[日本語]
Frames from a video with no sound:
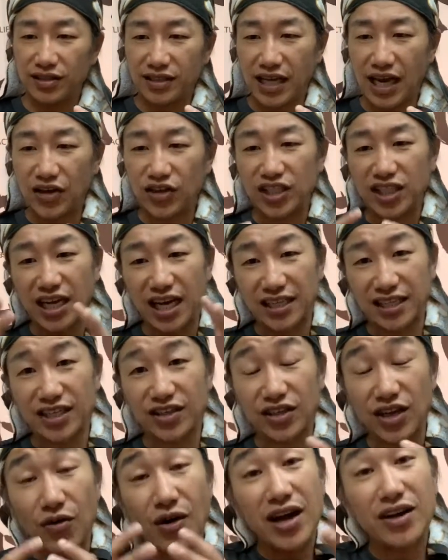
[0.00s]
楽しかった
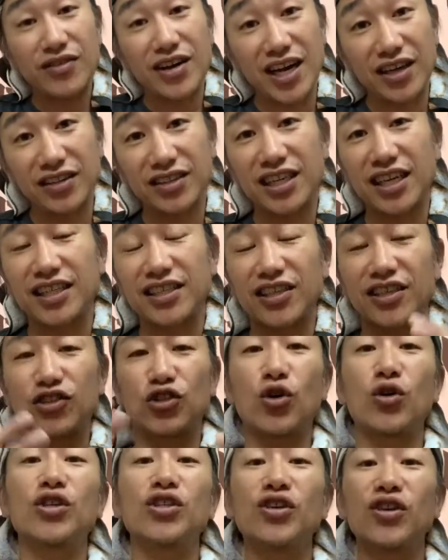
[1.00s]
とか、ワクワクしたりとか、
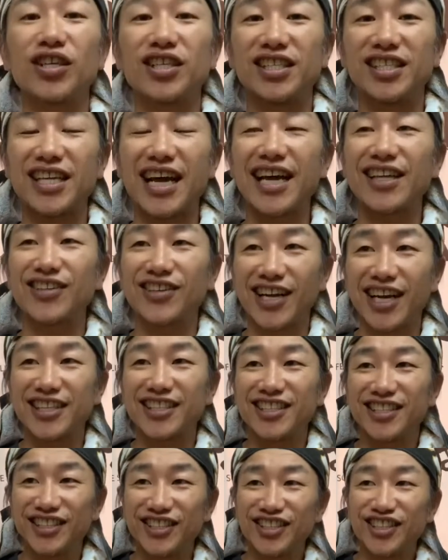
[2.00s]
ドキドキしたとかっ
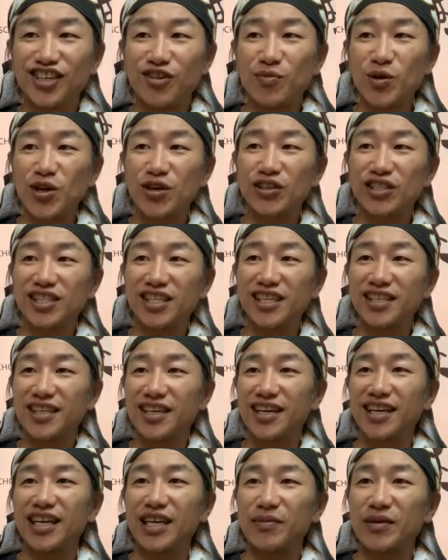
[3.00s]
ていう思いをしてい
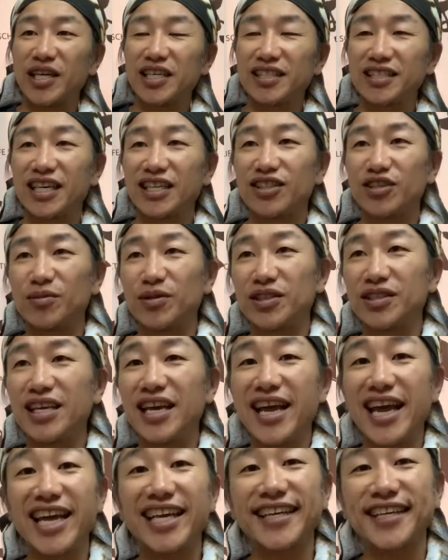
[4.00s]
ただければいいなと思っ
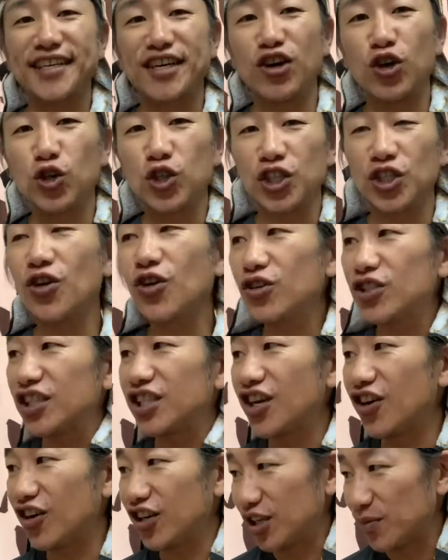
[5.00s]
て、演技講師をし
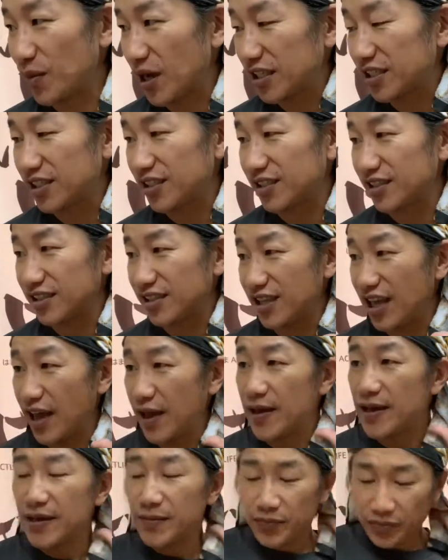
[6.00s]
ております。
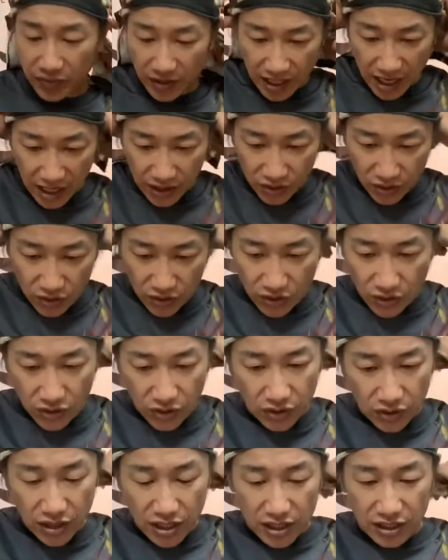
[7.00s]
で、あ
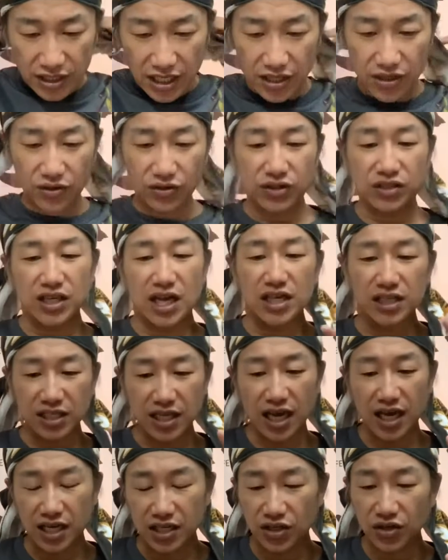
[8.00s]
のー、さっきお伝えし
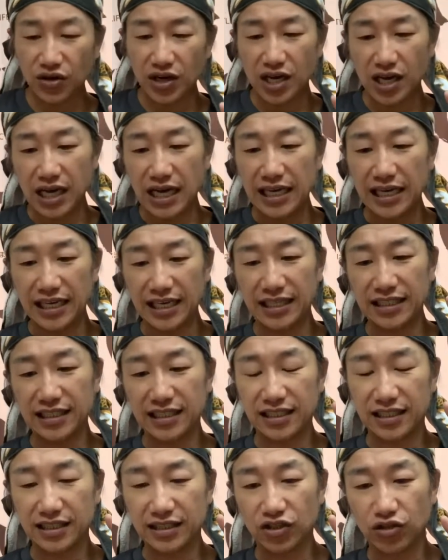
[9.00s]
た、今日は、
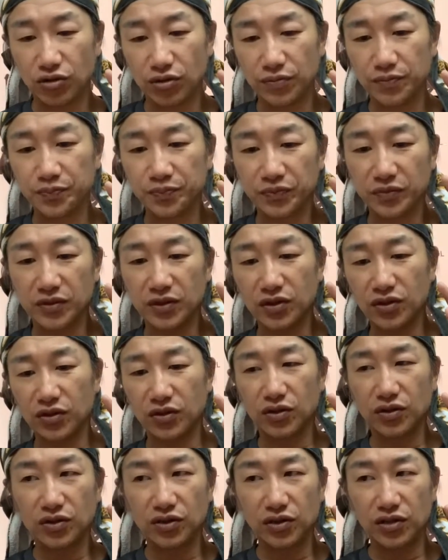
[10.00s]
えー、っと、そ
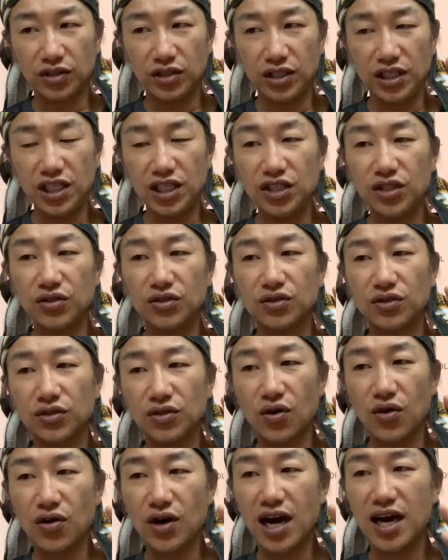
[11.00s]
の、20
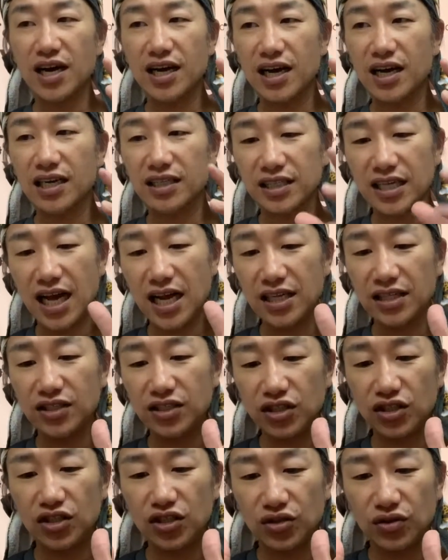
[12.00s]
後半から
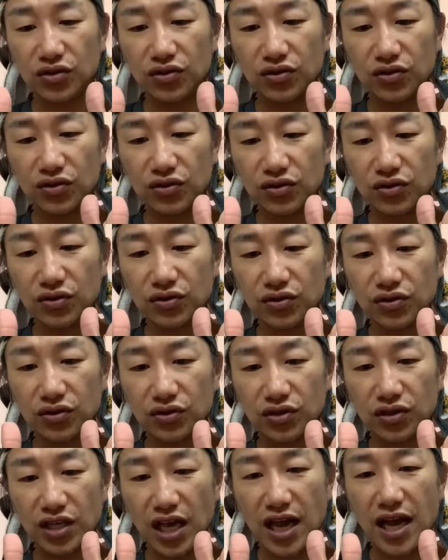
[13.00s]
30
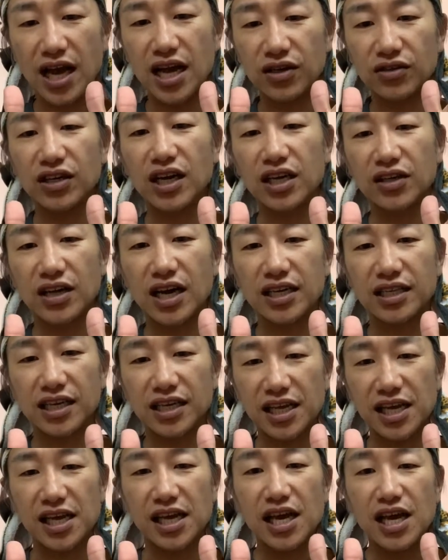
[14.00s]
前半ぐらいの間
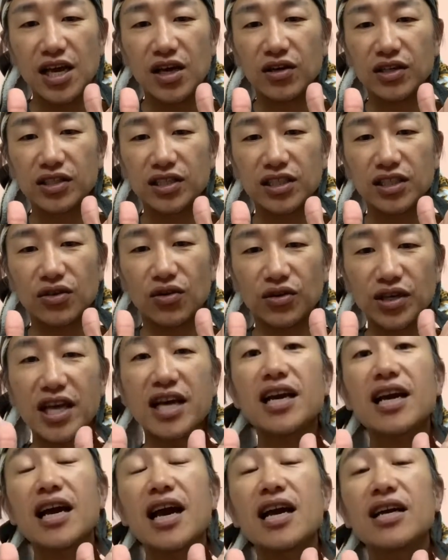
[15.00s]
に、私5
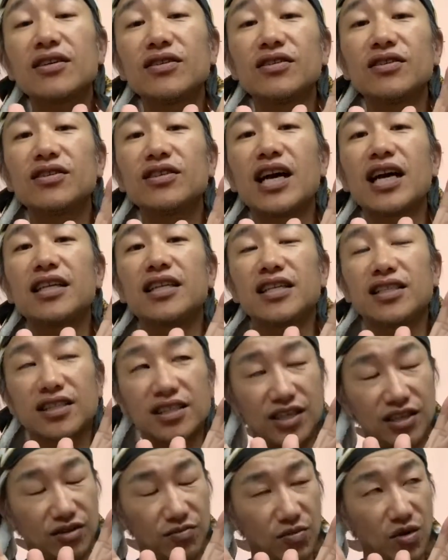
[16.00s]
年間ぐらいです
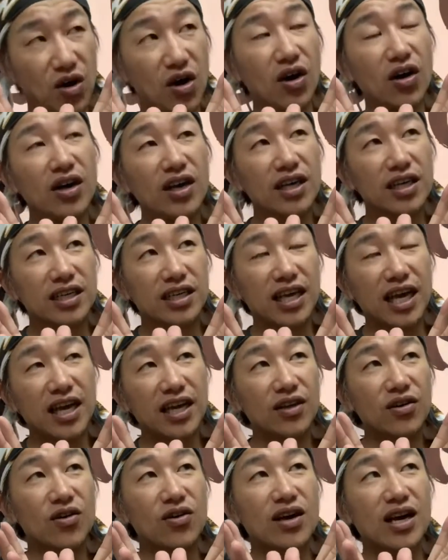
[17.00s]
けども、
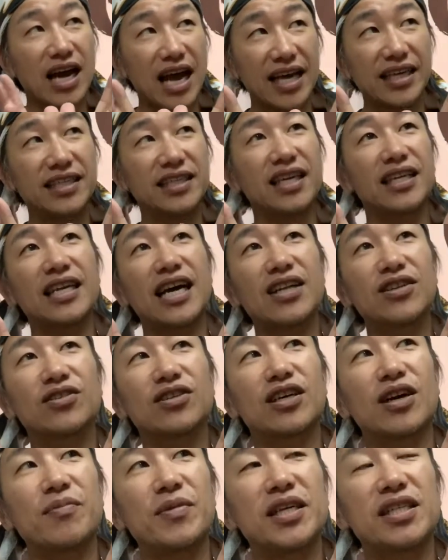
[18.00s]
芸能界でなん
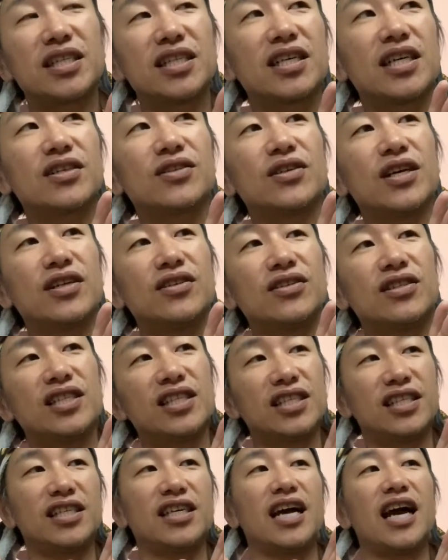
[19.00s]
とか飯が食える
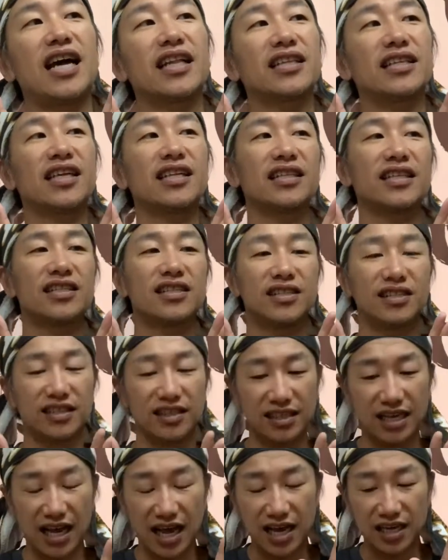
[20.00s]
時期があったんで
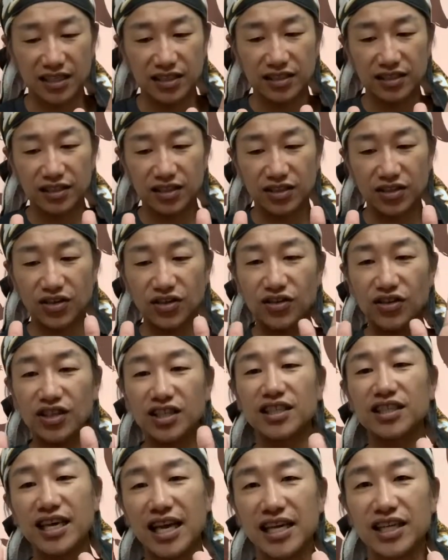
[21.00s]
すが、その
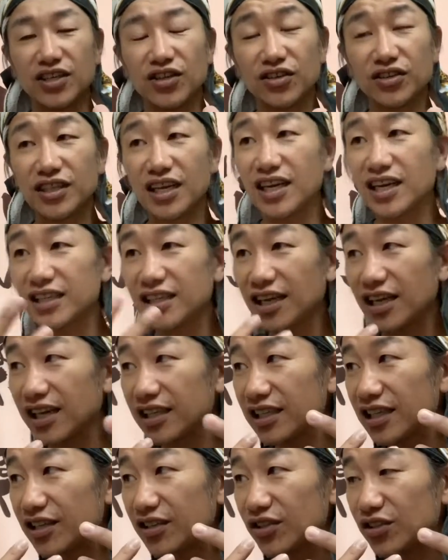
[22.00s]
時にね、いろんな
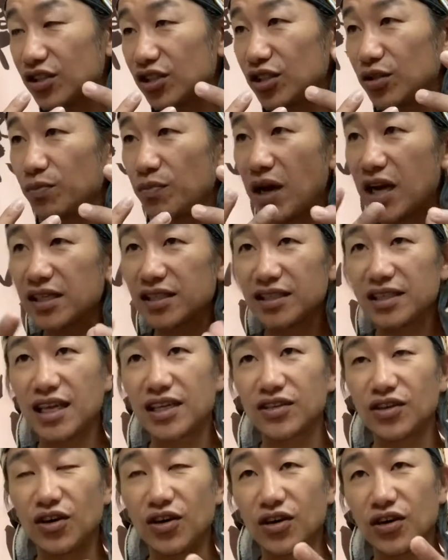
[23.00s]
方々の
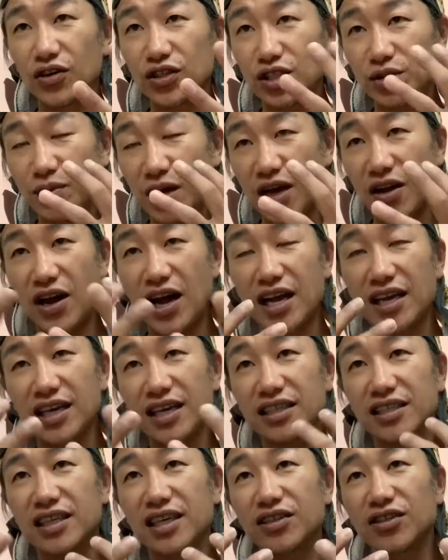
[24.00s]
スーパースターのお芝居を拝
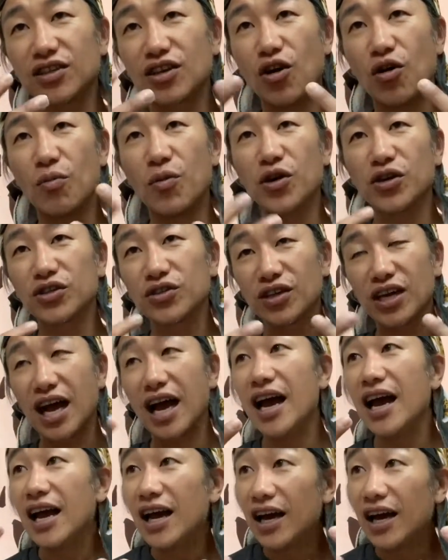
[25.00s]
見したりとか、思いとか、